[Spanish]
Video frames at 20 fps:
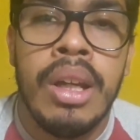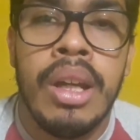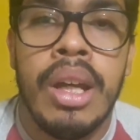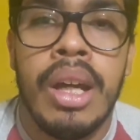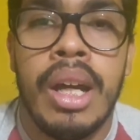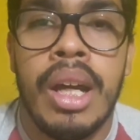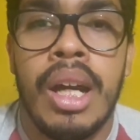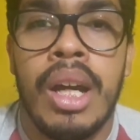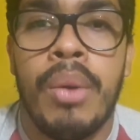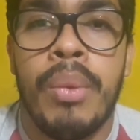
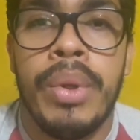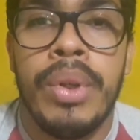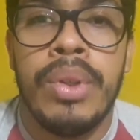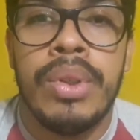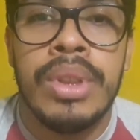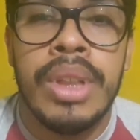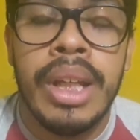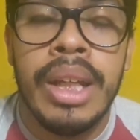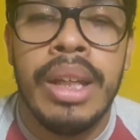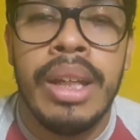a
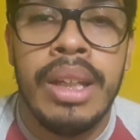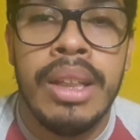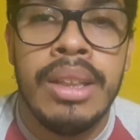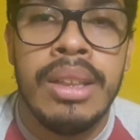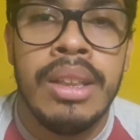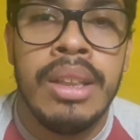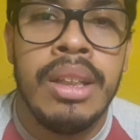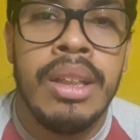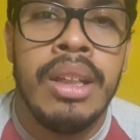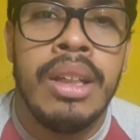Buenos Aires,
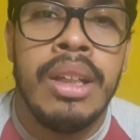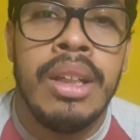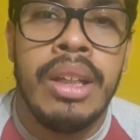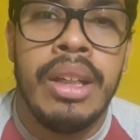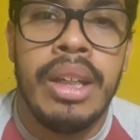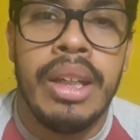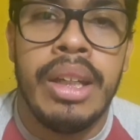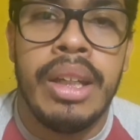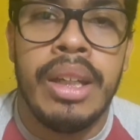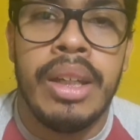
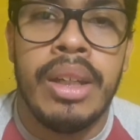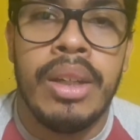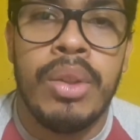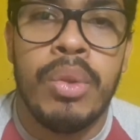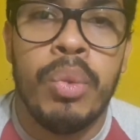eh,